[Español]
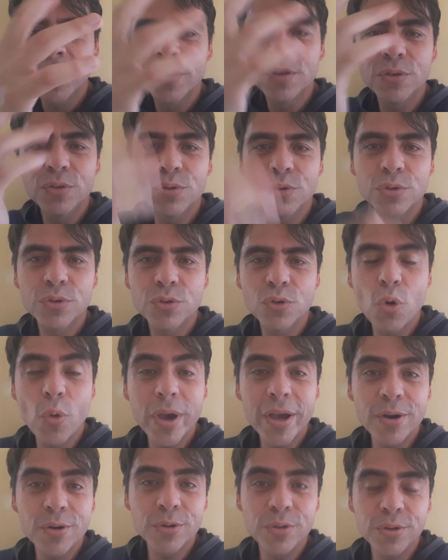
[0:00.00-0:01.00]
sus
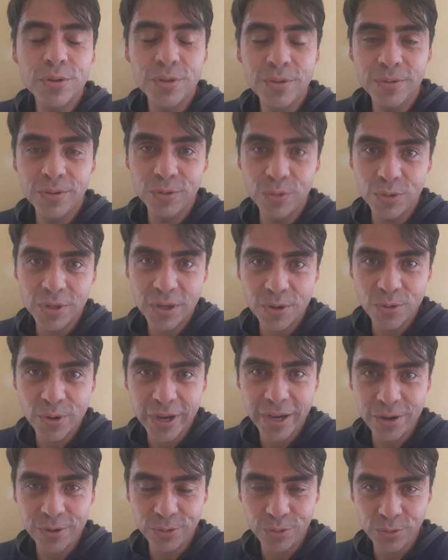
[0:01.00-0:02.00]
huecos, sus
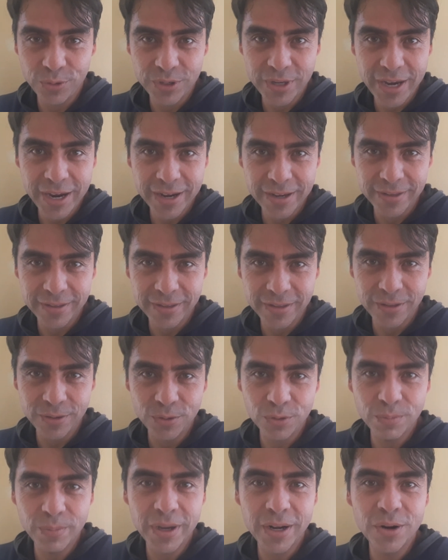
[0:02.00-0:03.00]
agujeros, sus llagas en
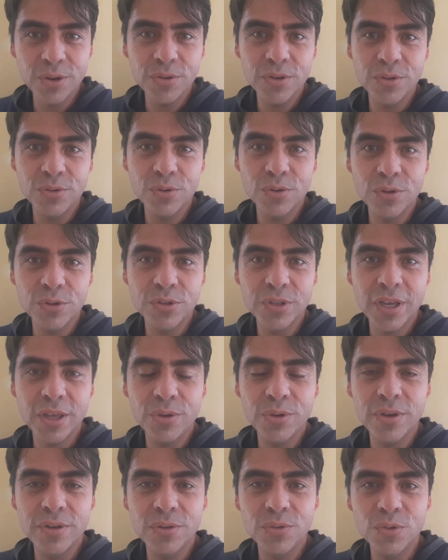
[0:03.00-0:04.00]
sus manos, en su
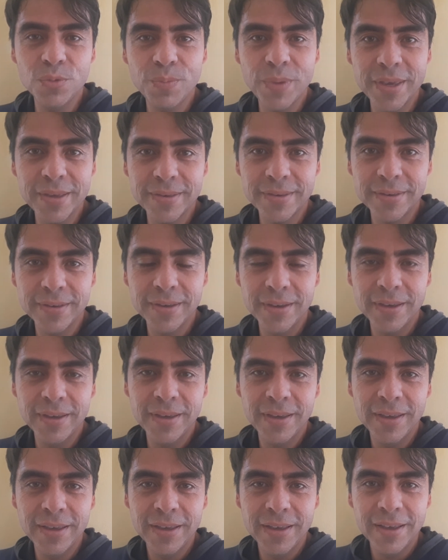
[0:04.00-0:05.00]
costado y en sus pies.
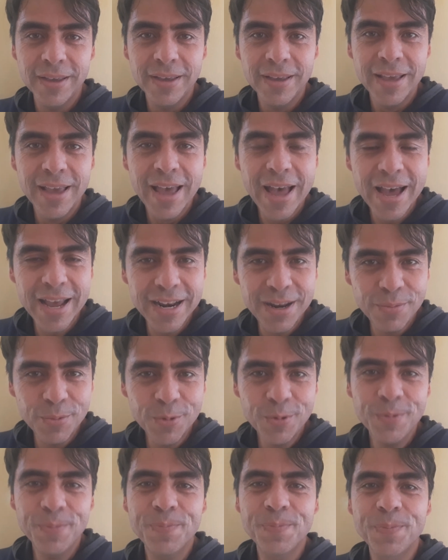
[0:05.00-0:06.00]

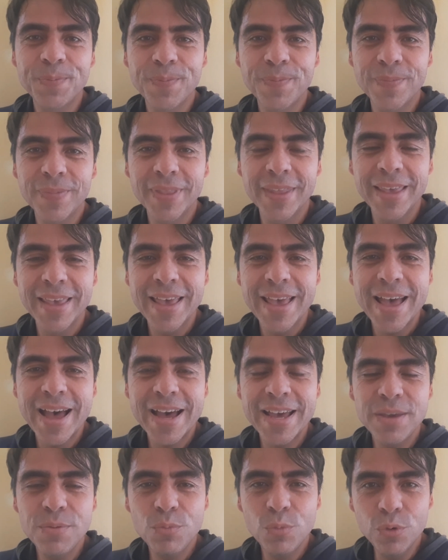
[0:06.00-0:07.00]
Ánimo,
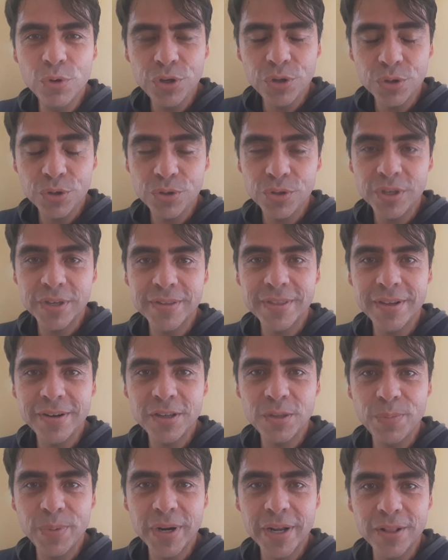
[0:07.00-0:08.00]
hay muchos que están
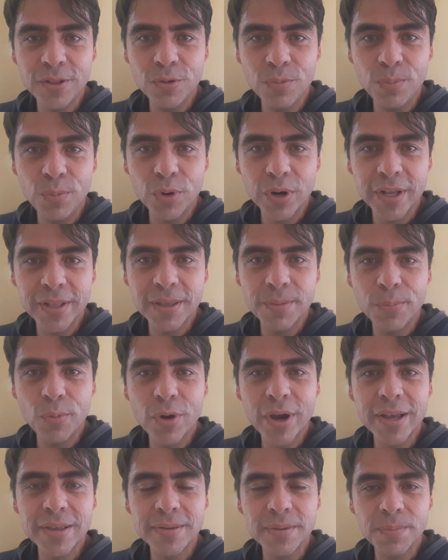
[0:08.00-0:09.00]
esperando porque te
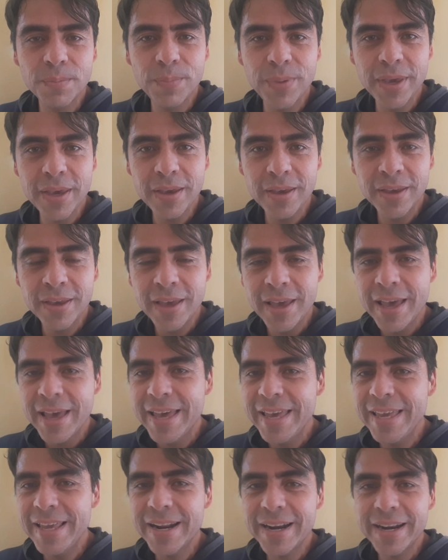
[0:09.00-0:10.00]
pongas en pie y